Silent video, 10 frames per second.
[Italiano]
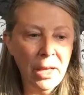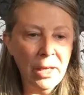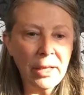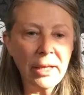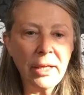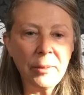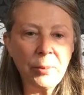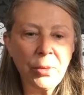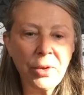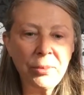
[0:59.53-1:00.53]
che
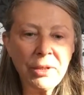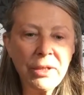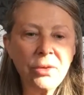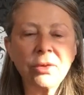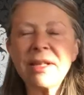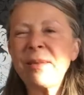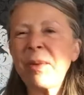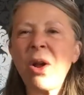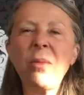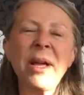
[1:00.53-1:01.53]
poi mi dicono sì
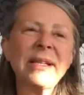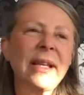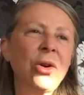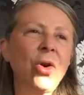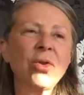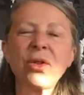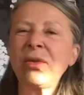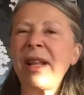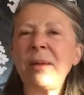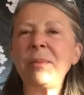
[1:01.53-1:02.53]
però ma questa cosa non
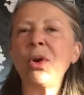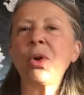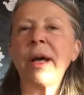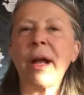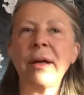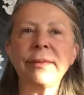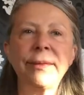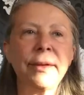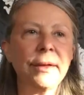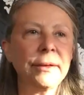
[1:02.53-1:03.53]
è del mio
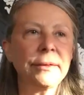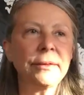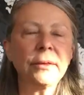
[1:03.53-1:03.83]
carattere no,